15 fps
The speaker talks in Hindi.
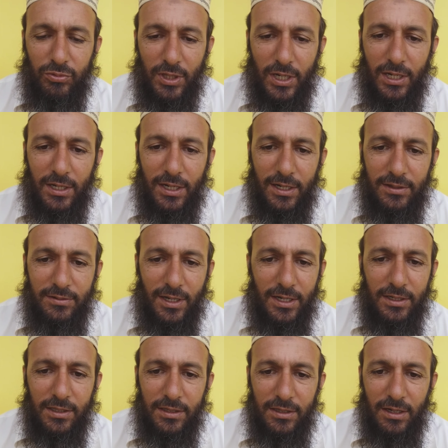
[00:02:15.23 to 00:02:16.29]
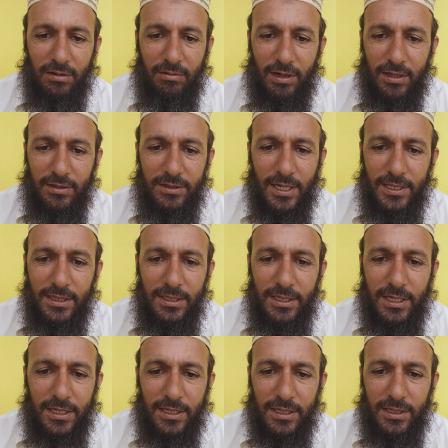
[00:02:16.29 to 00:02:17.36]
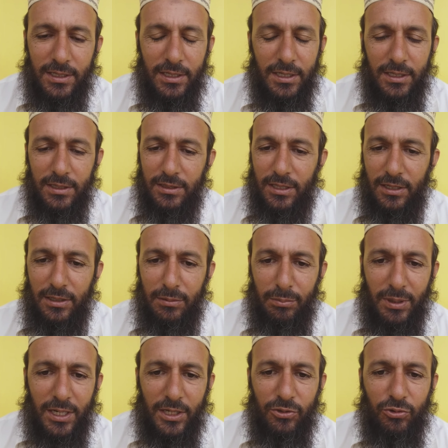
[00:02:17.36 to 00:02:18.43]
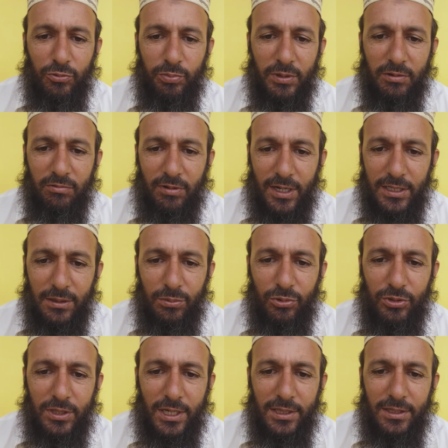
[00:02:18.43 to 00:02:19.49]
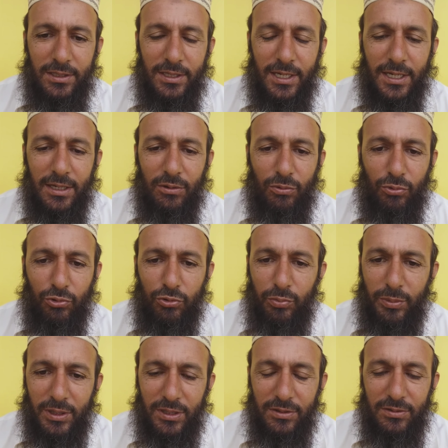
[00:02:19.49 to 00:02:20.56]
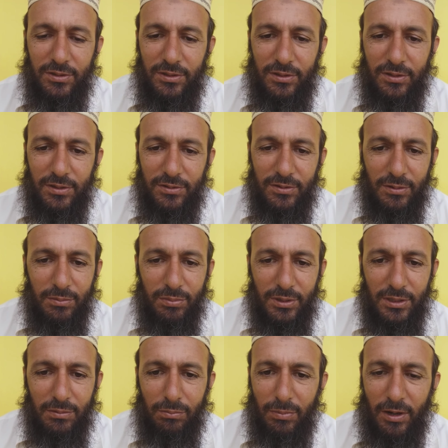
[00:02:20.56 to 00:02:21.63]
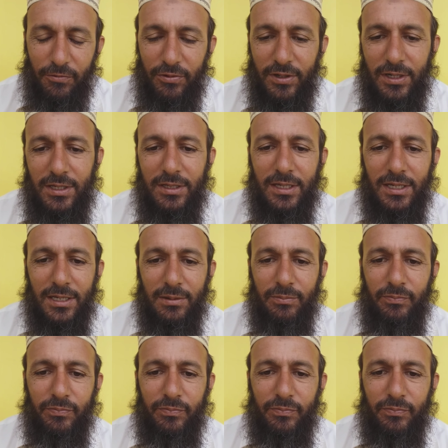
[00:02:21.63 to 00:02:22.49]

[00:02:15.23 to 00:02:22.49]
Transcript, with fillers: तक अजान की आवाज़ जाती है ना तो नमाज उस पर वाजिब हो जाती है उसमें किसी किस्म की माफ़ी नहीं है